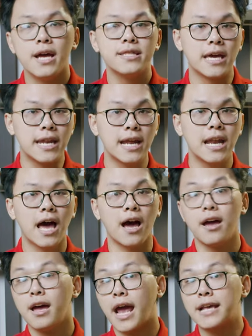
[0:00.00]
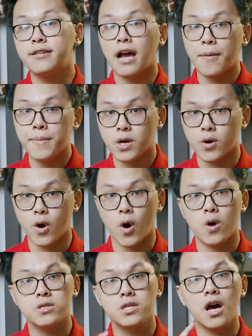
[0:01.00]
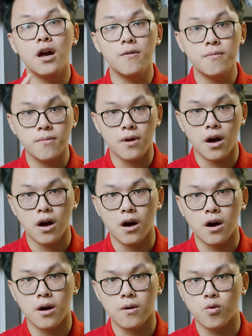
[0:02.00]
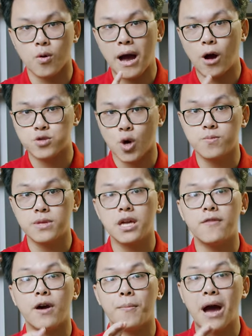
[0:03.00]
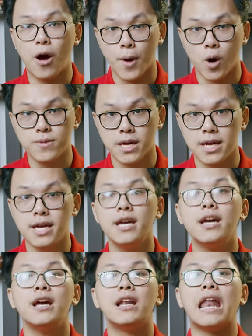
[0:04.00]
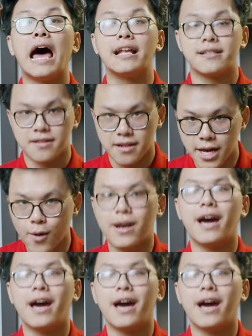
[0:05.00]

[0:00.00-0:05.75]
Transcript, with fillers: Thế nên là cái sự khác biệt của nó giữa của 3060 Ti và 3070 Ti là hiệu